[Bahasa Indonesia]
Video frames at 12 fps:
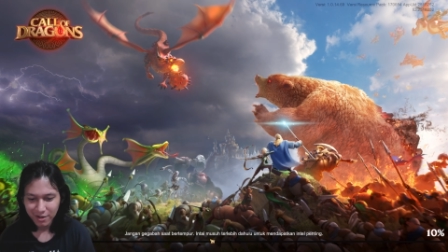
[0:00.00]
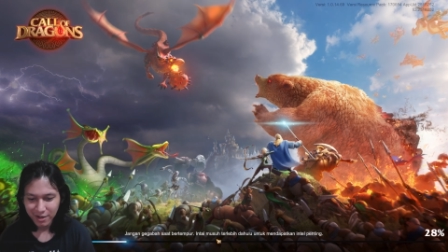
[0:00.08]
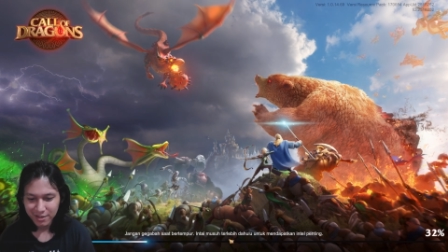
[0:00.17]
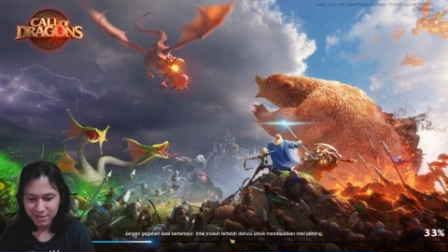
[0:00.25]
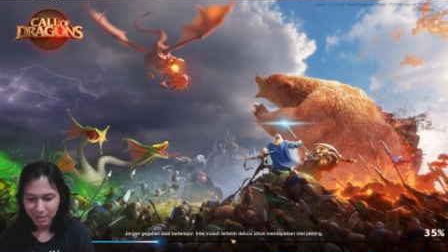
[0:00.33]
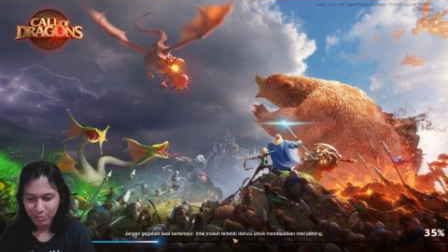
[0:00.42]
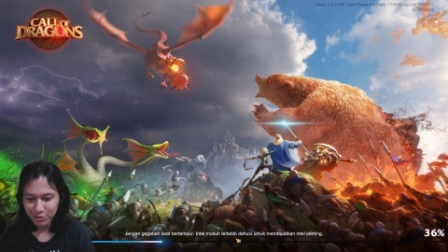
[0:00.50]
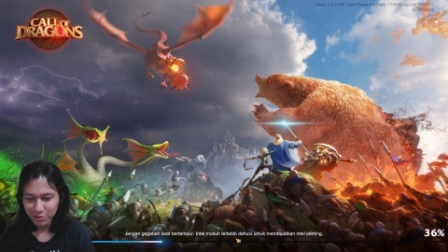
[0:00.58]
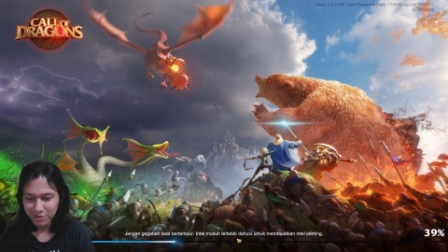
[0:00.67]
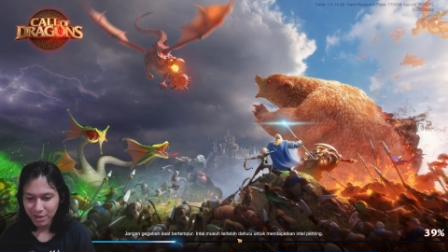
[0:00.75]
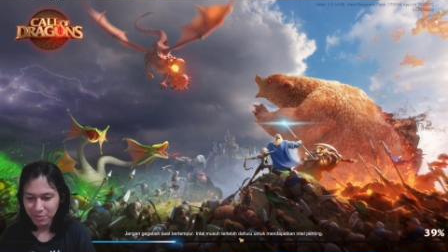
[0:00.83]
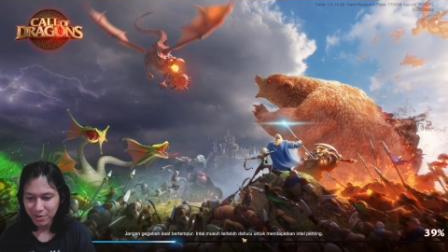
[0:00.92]
Intai musuh
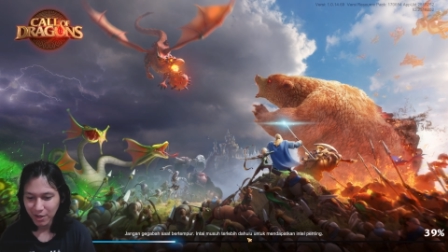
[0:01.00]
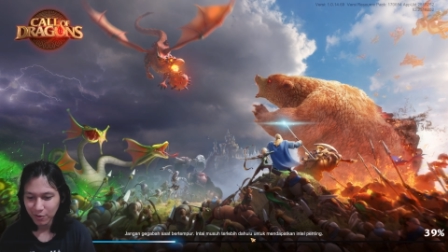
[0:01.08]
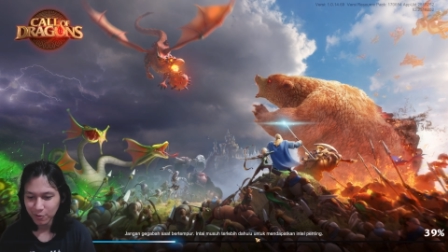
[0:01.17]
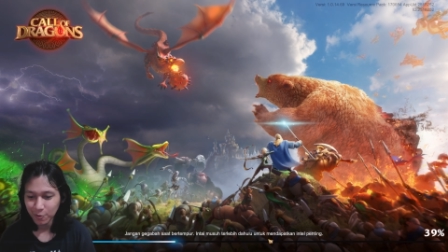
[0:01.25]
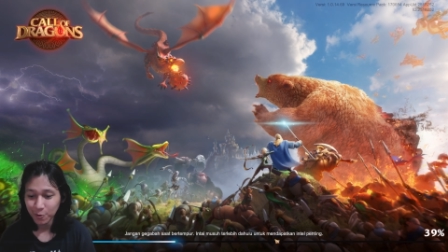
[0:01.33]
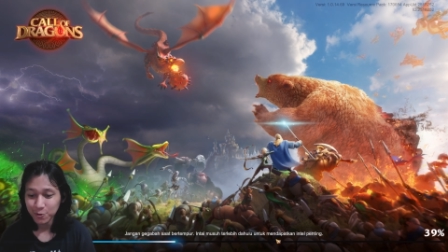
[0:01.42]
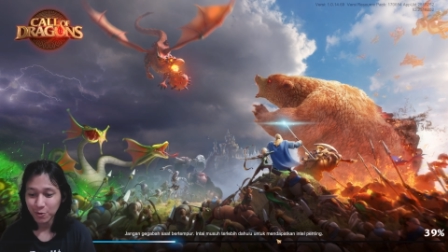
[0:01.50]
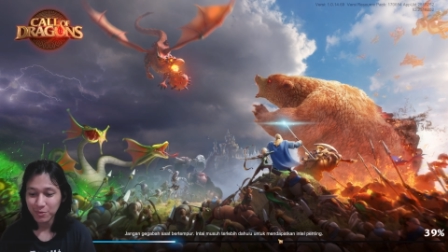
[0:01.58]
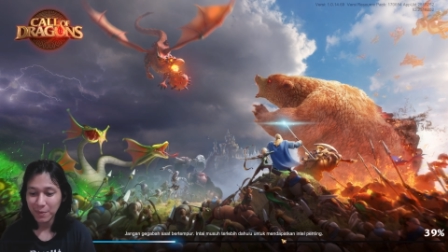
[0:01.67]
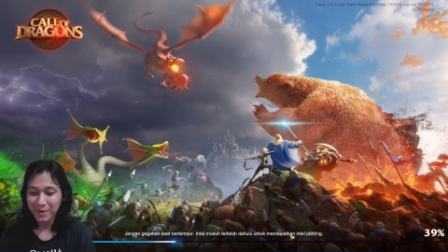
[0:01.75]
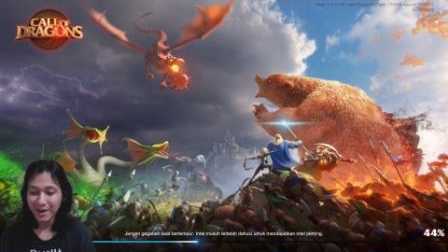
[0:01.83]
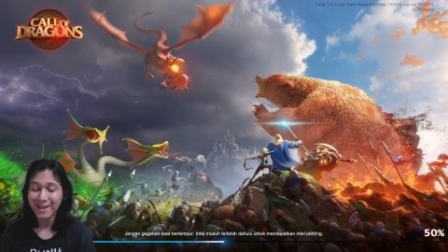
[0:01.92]
terlebih dahulu untuk
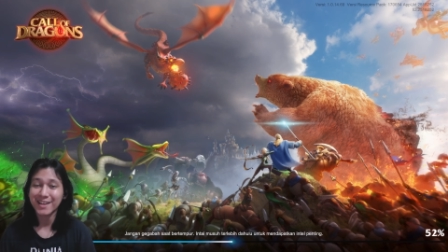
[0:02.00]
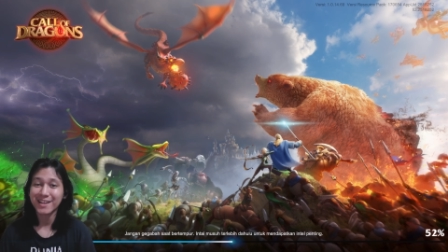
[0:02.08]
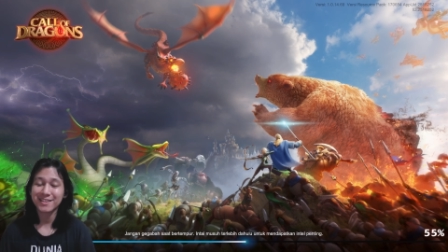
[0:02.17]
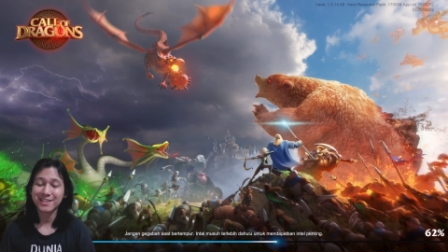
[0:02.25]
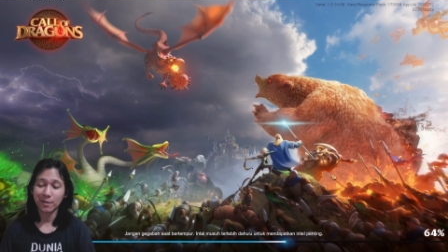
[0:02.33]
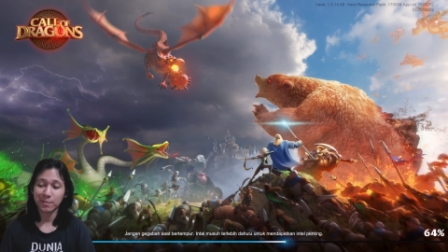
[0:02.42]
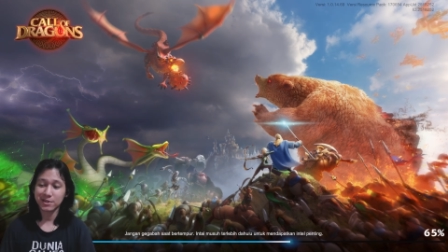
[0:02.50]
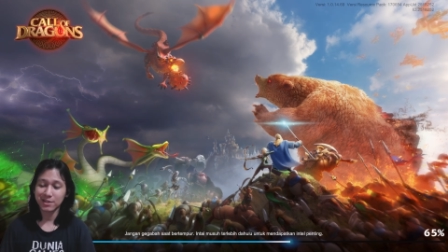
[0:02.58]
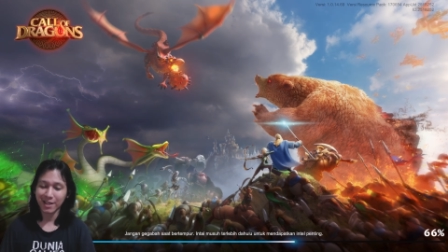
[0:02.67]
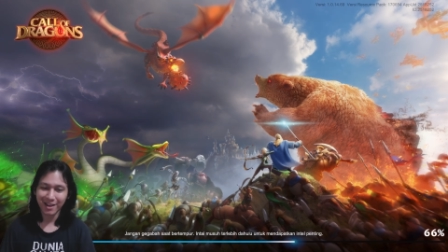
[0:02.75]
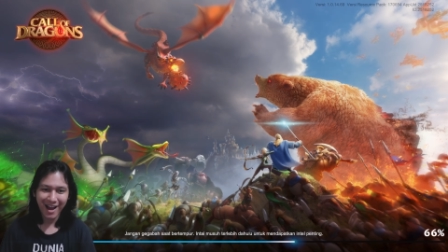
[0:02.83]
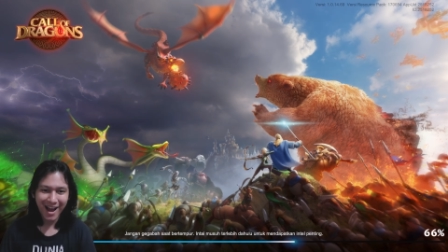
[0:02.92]
mendapatkan intel
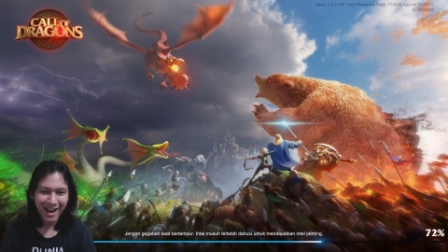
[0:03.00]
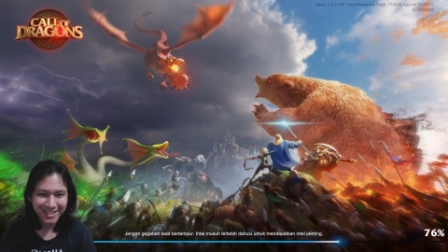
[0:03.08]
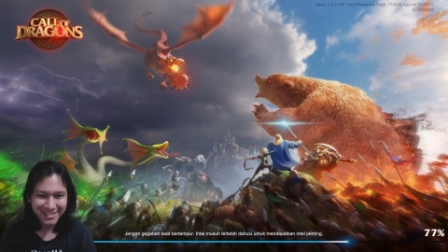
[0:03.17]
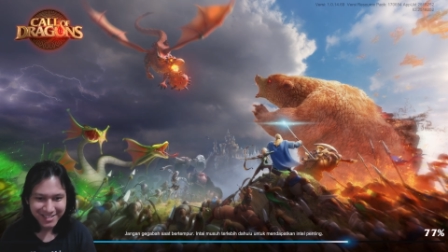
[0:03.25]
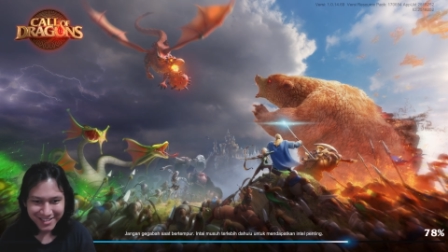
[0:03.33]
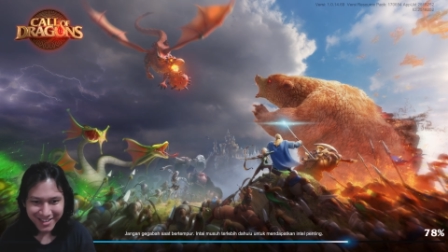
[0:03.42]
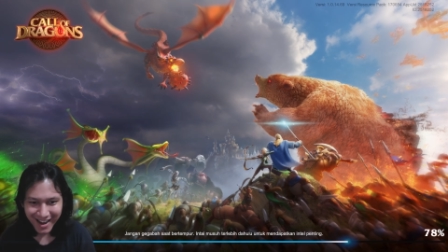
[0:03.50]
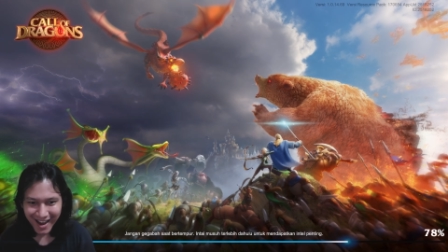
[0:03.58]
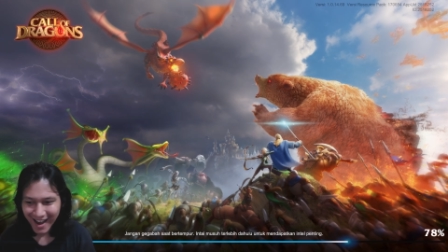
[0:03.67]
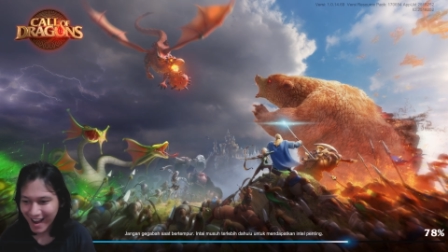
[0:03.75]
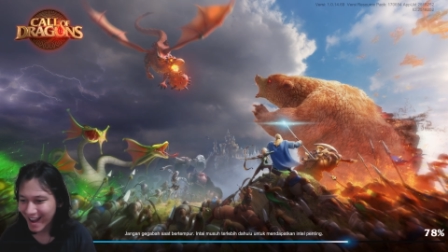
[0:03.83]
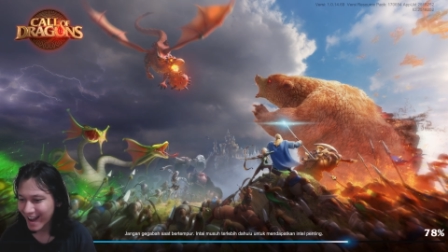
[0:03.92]
penting.
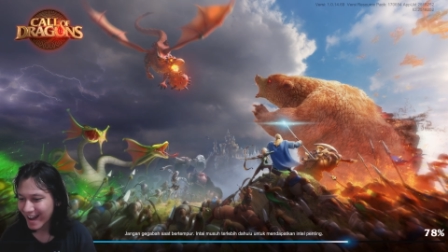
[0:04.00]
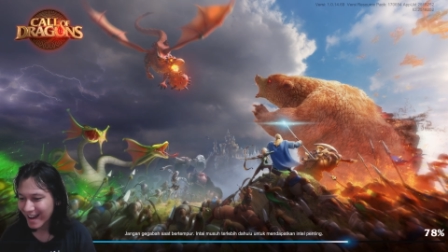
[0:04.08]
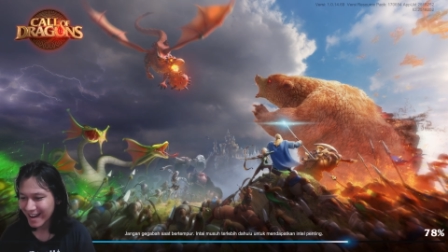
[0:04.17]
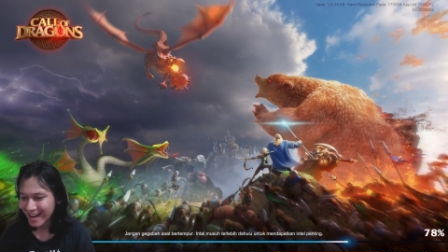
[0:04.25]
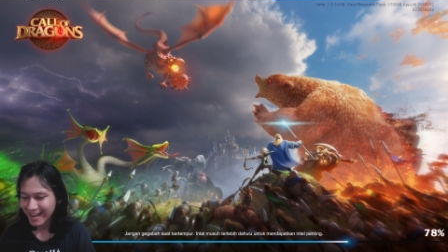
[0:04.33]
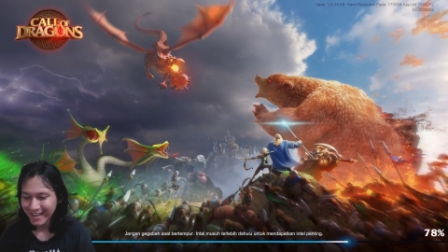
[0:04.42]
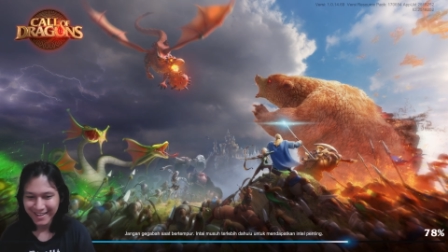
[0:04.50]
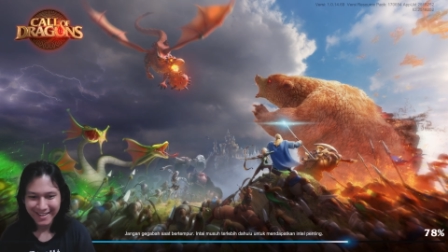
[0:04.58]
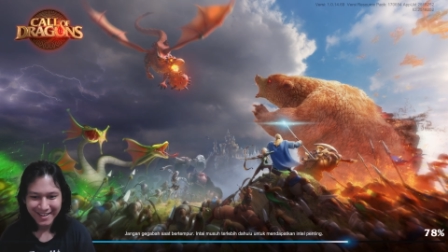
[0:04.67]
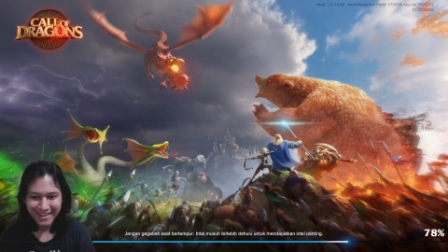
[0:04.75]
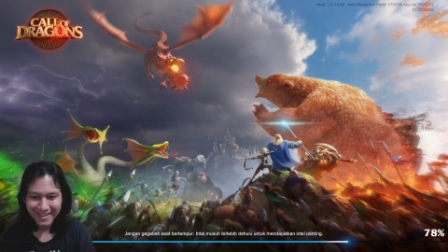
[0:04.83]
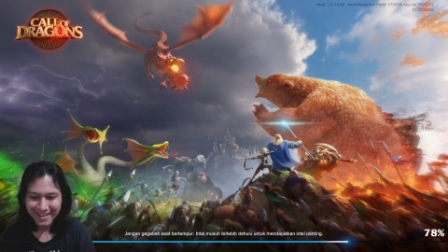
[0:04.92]
Anjay.
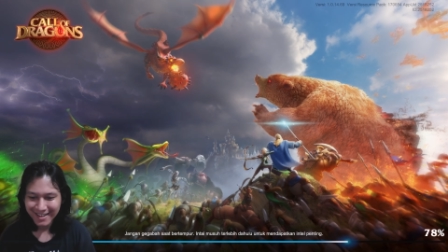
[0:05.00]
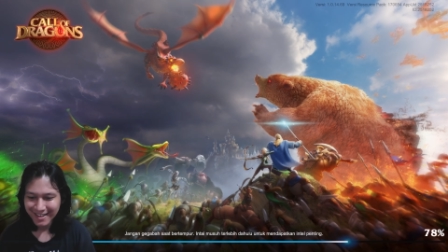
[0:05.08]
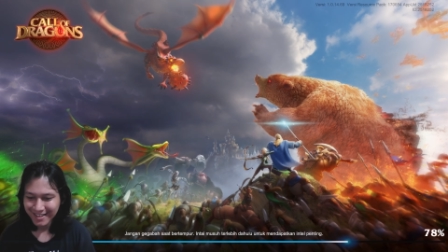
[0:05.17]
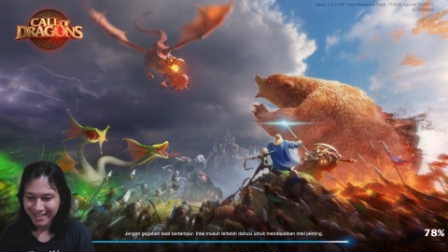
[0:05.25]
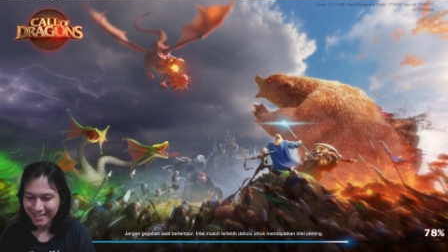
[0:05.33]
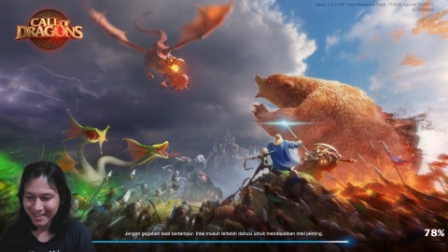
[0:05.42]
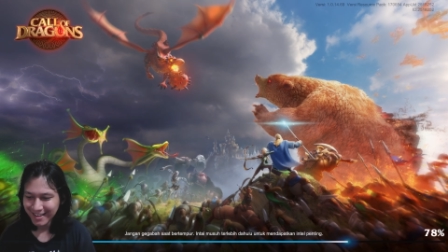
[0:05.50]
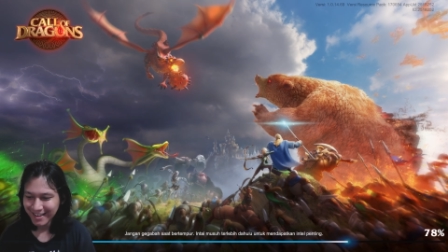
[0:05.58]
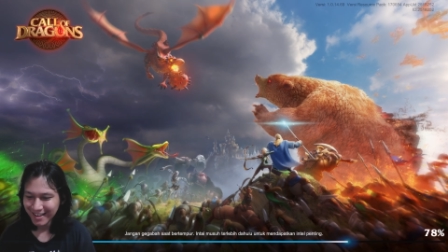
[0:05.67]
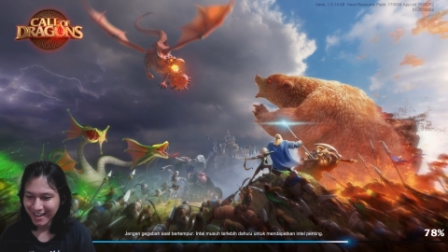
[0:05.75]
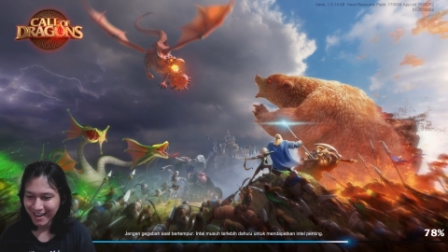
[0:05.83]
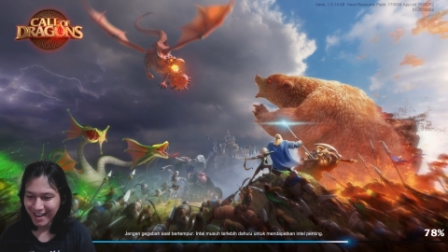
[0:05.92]

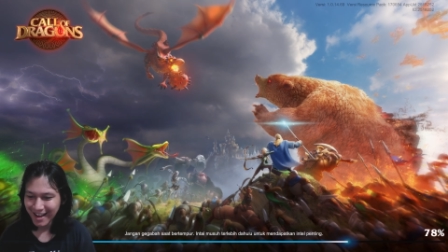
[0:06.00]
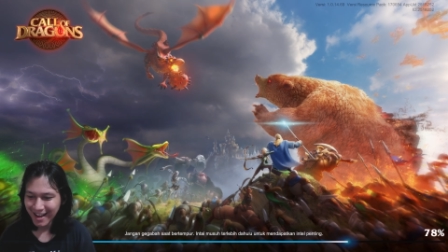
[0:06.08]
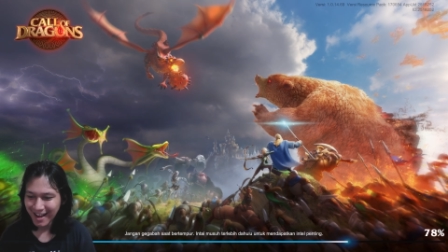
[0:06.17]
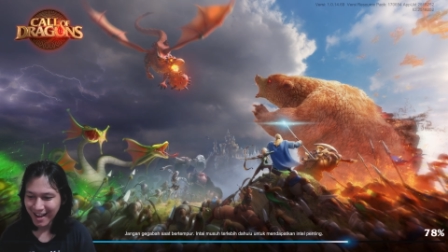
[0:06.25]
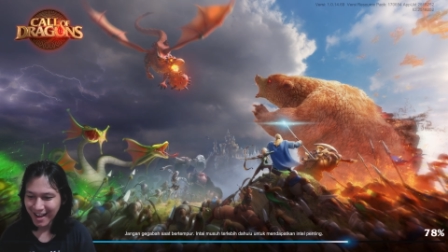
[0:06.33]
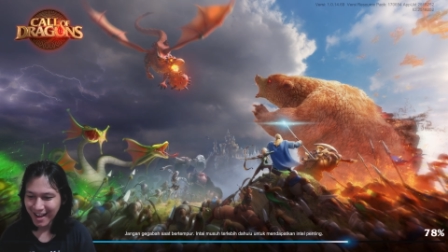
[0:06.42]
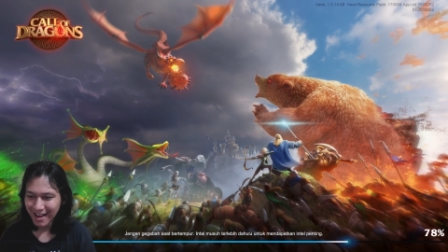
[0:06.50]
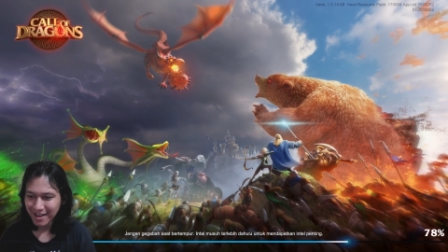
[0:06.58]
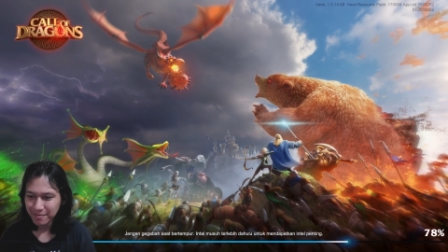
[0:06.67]
Gila.